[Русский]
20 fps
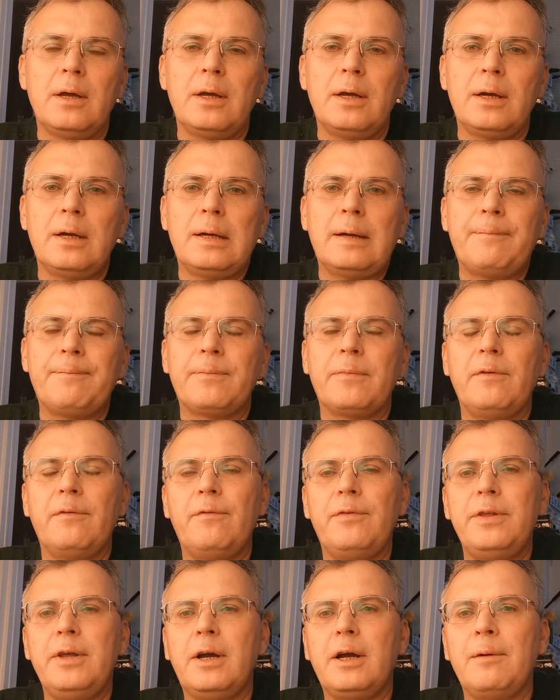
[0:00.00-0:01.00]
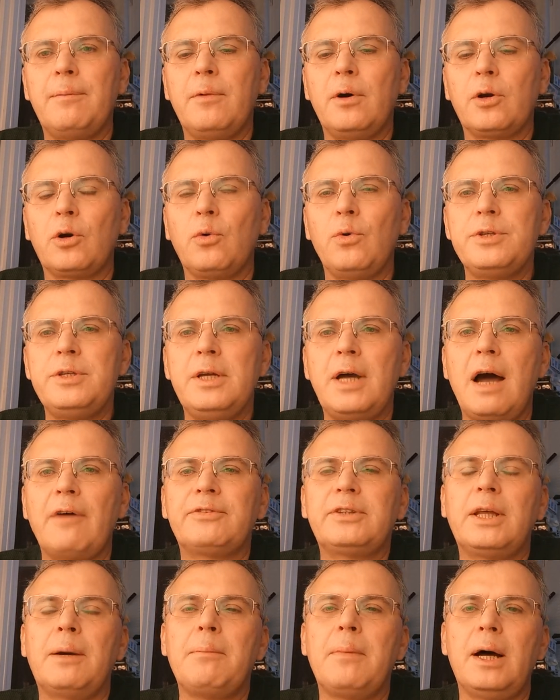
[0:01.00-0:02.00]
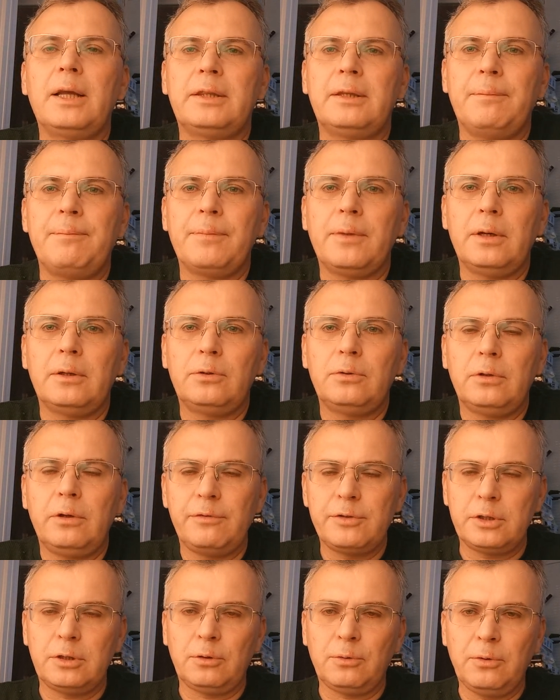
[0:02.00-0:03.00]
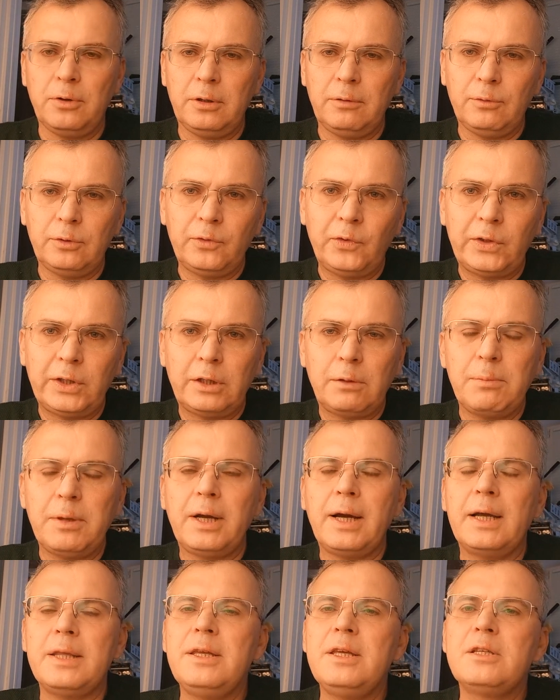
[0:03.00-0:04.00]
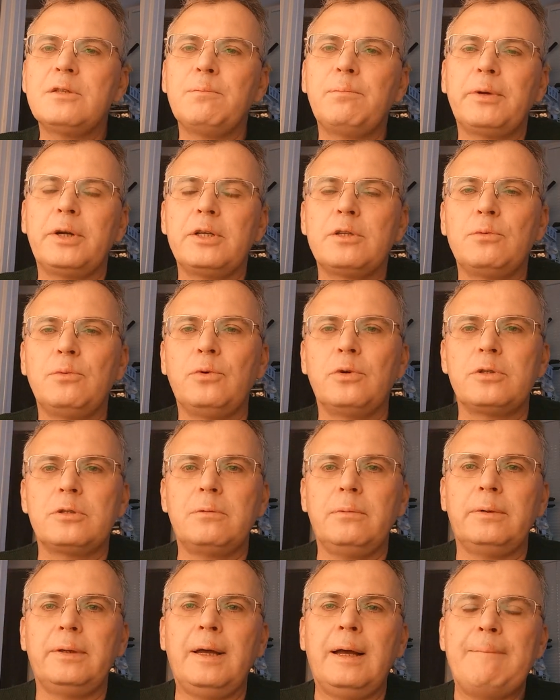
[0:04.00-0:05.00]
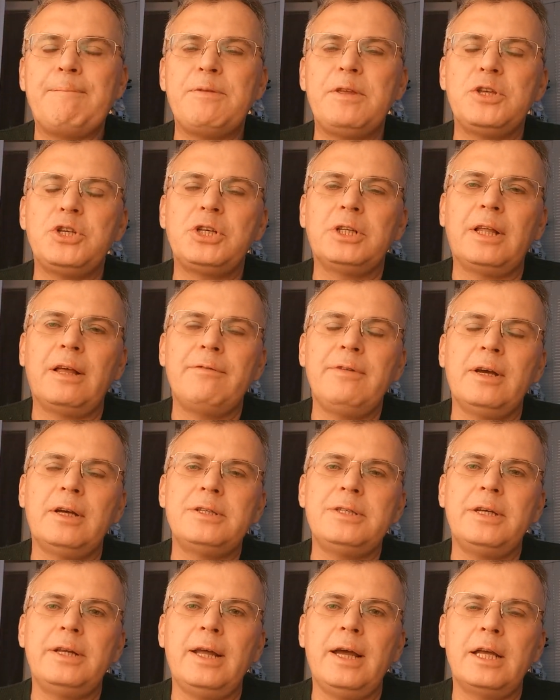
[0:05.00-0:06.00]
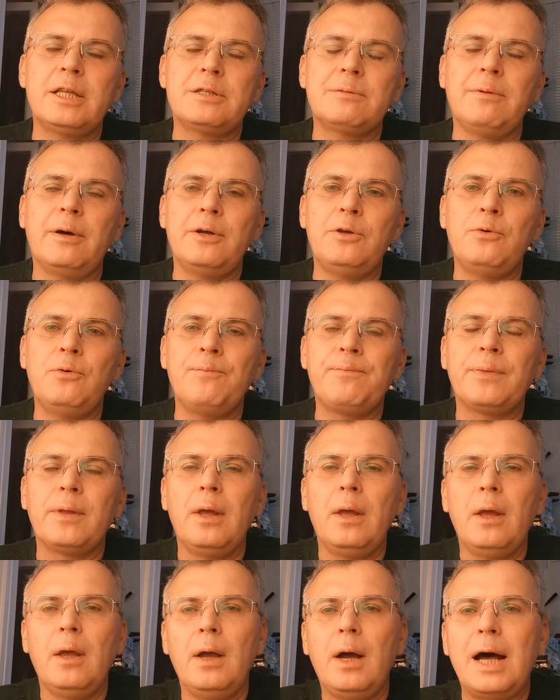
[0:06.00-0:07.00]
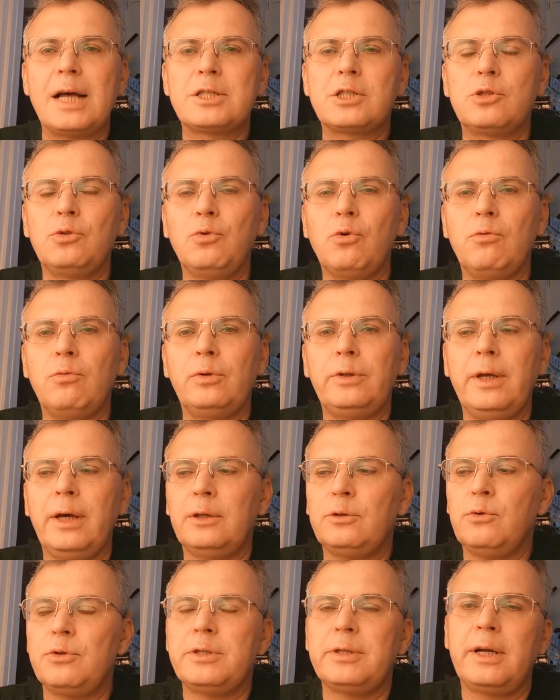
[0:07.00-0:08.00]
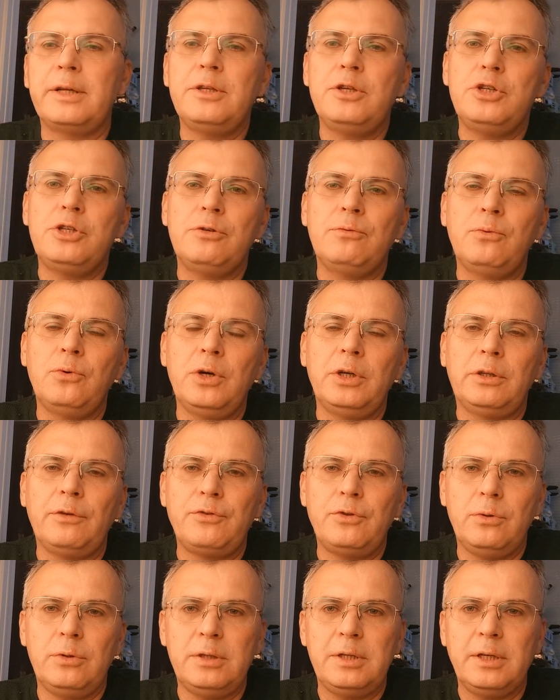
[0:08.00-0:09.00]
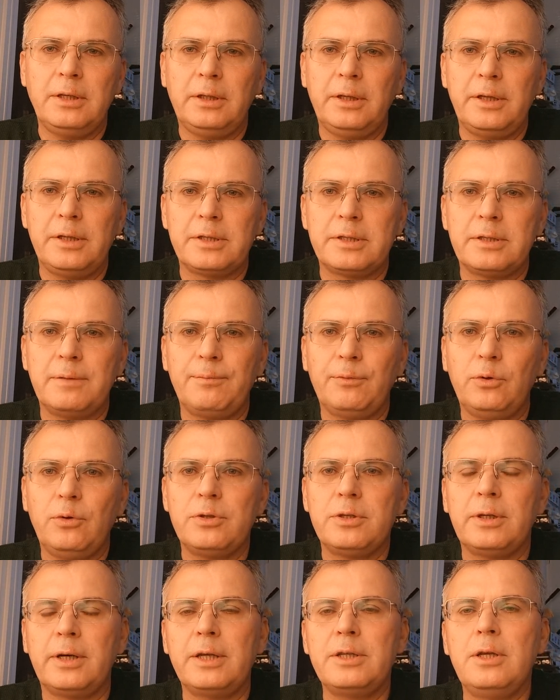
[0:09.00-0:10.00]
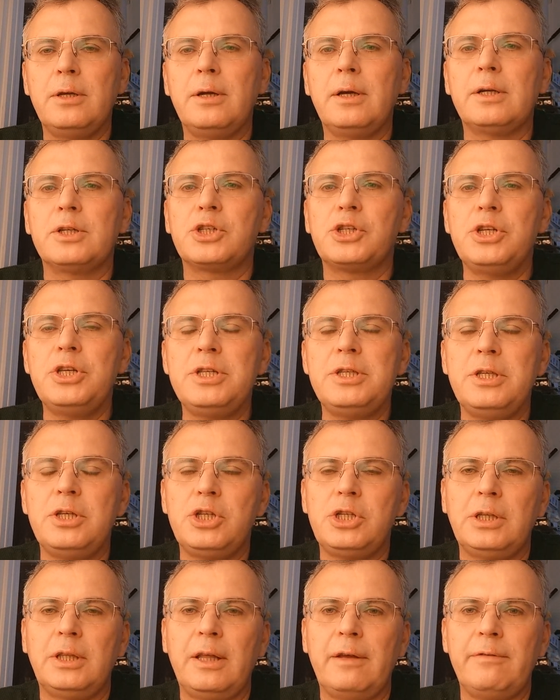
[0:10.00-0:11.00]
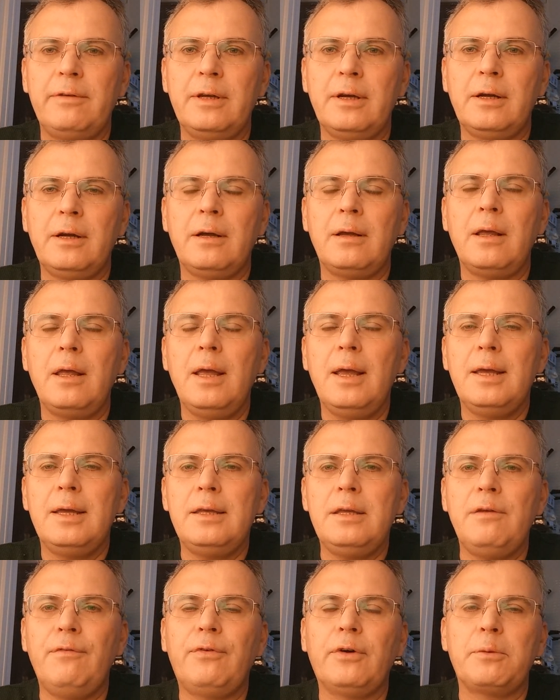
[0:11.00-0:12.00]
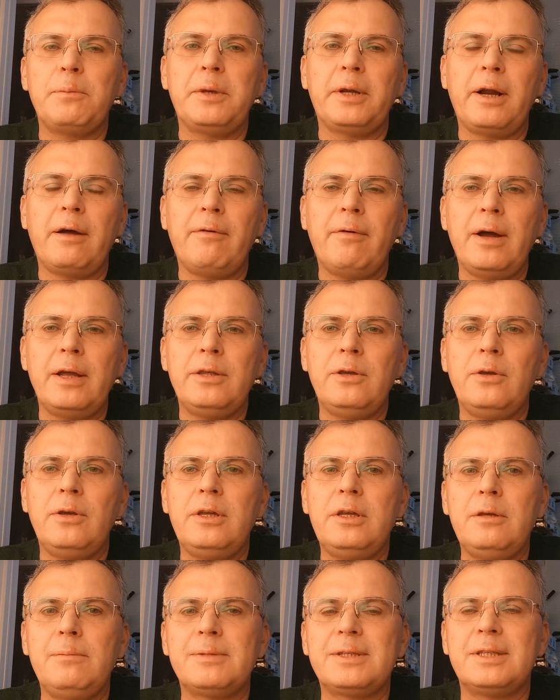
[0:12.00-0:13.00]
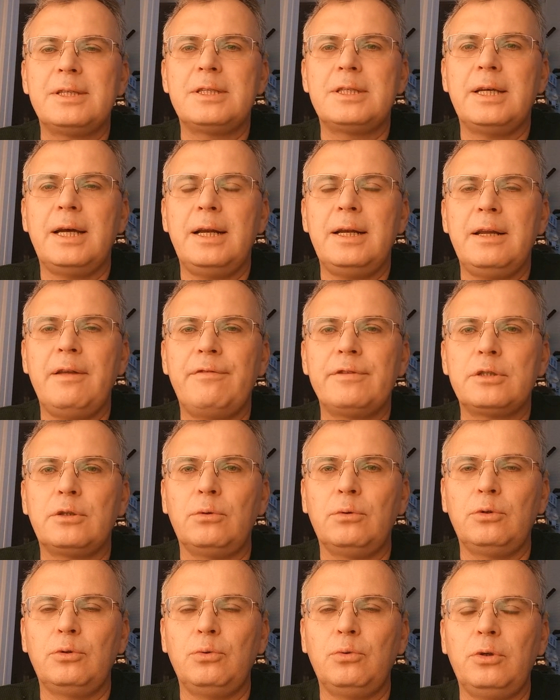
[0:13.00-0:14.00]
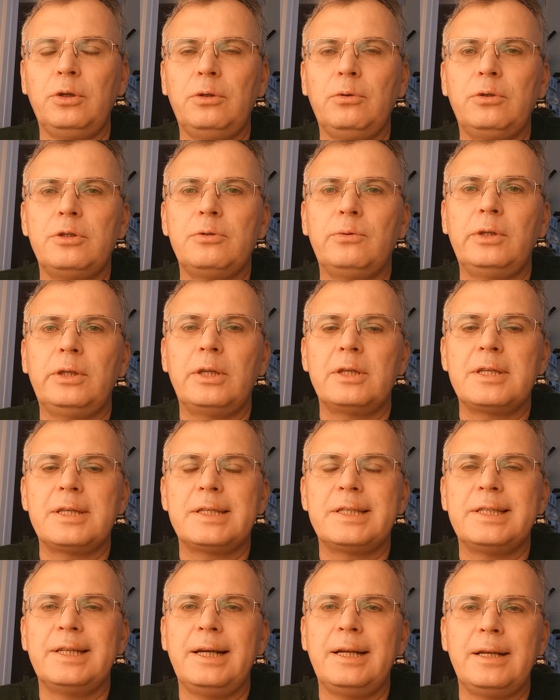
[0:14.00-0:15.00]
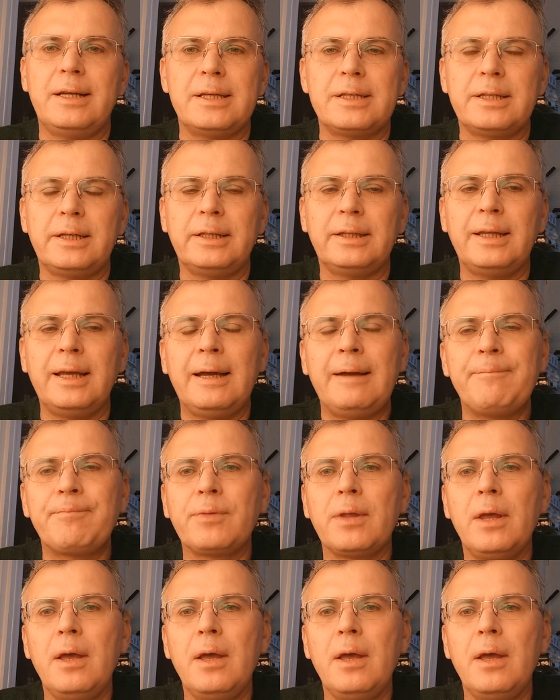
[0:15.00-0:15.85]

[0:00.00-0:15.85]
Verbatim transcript: в неком роде автоматом, который встроен вот в этот механизм производства, да, и человек теряет свою основу, да, то есть ради чего это все делается, то есть ради жизни человека и формирования им социальной структуры, то есть вот эта социальная среда